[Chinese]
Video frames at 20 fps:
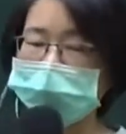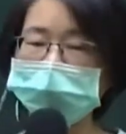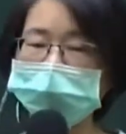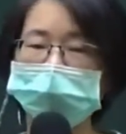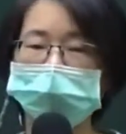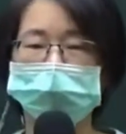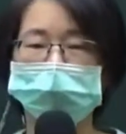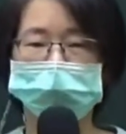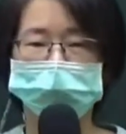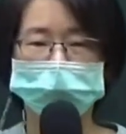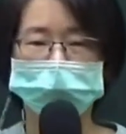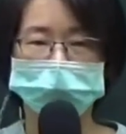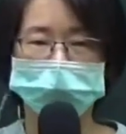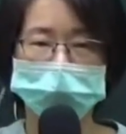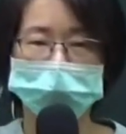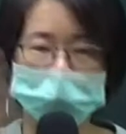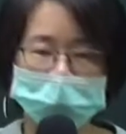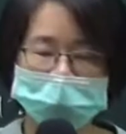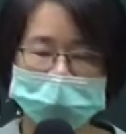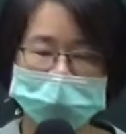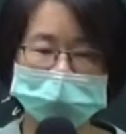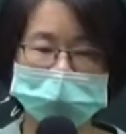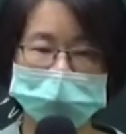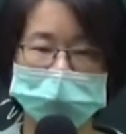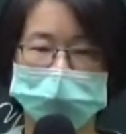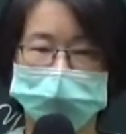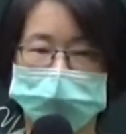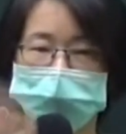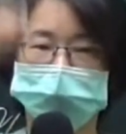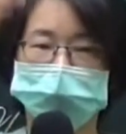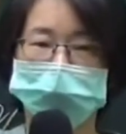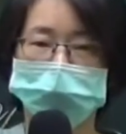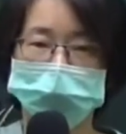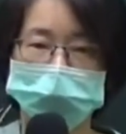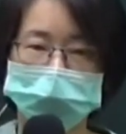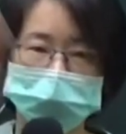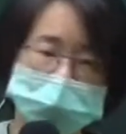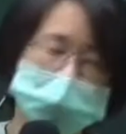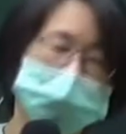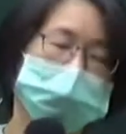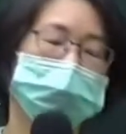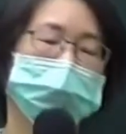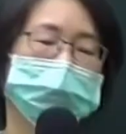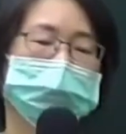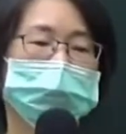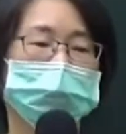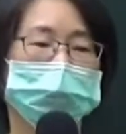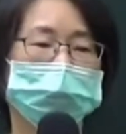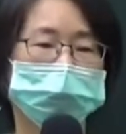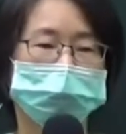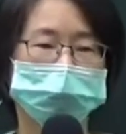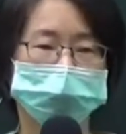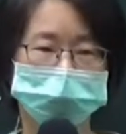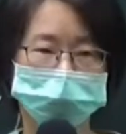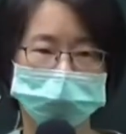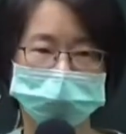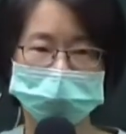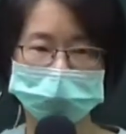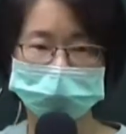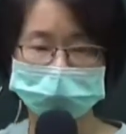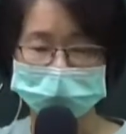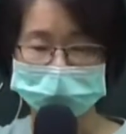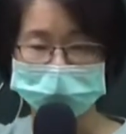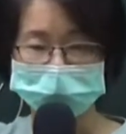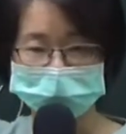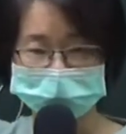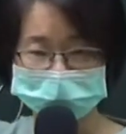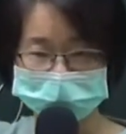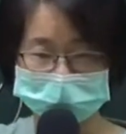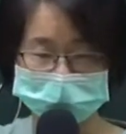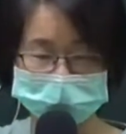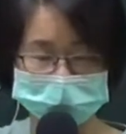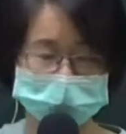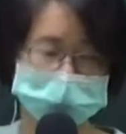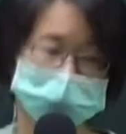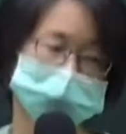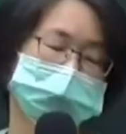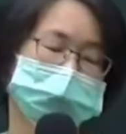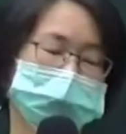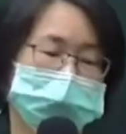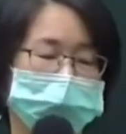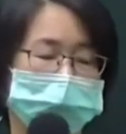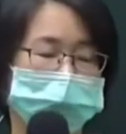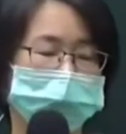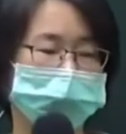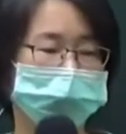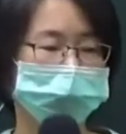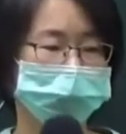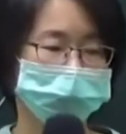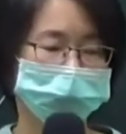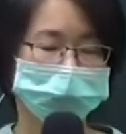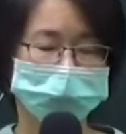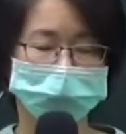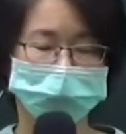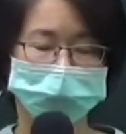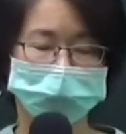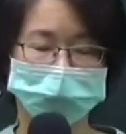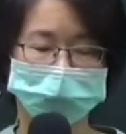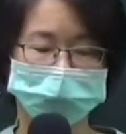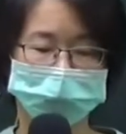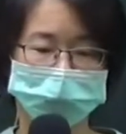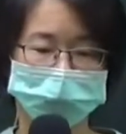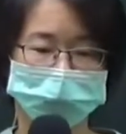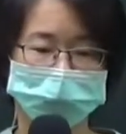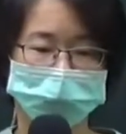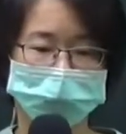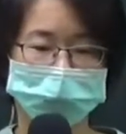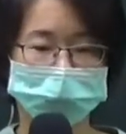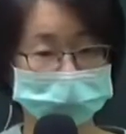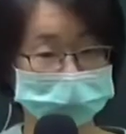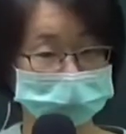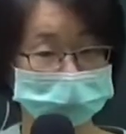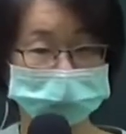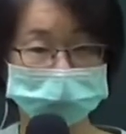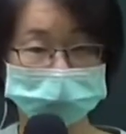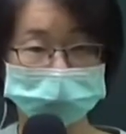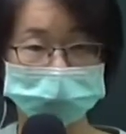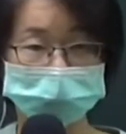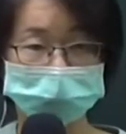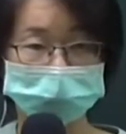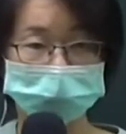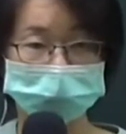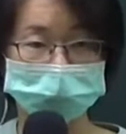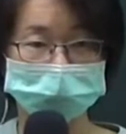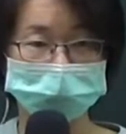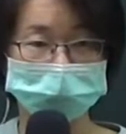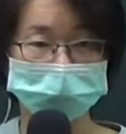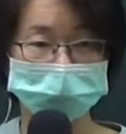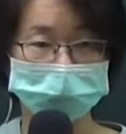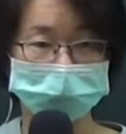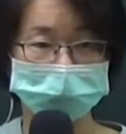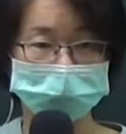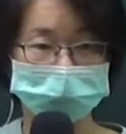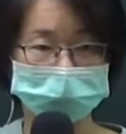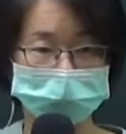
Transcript: 年底不是卖掉就是没有卖掉，所以它等于谁加谁？这就数学公式哦，